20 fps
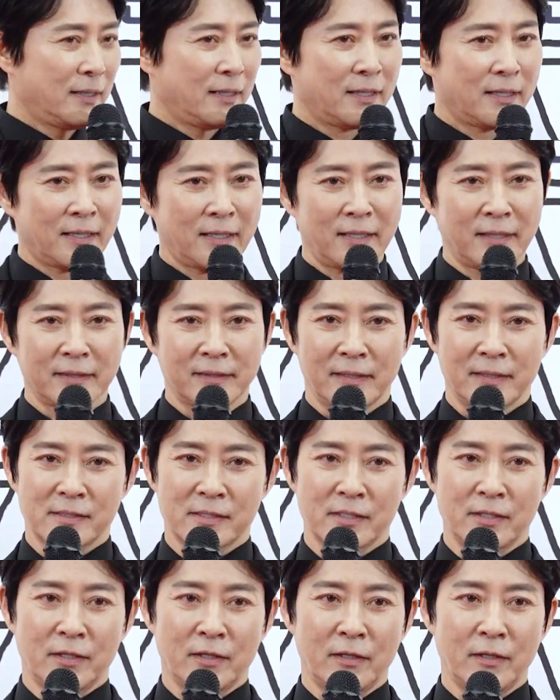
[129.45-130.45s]
아,
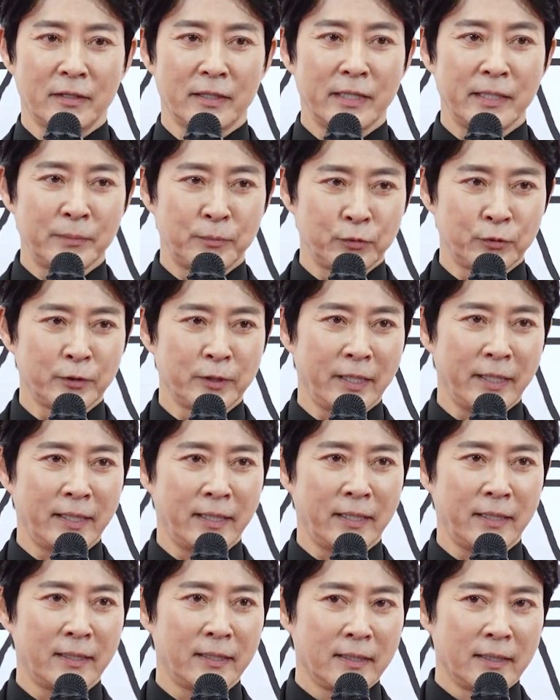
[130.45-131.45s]
그래서
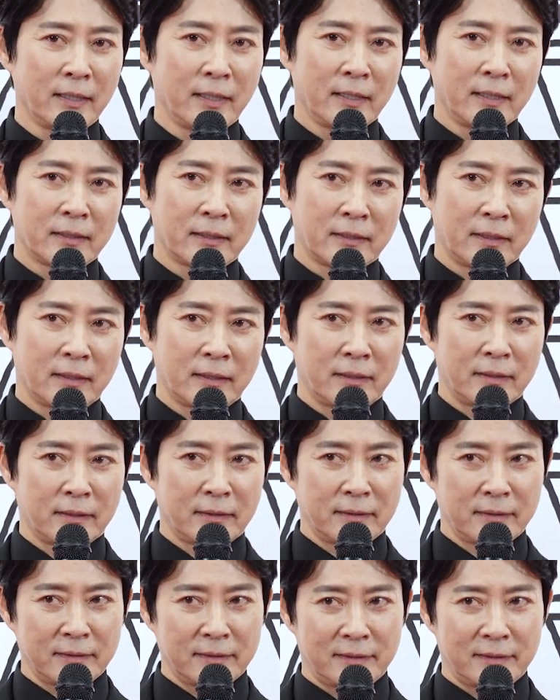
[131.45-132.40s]
이분이 어,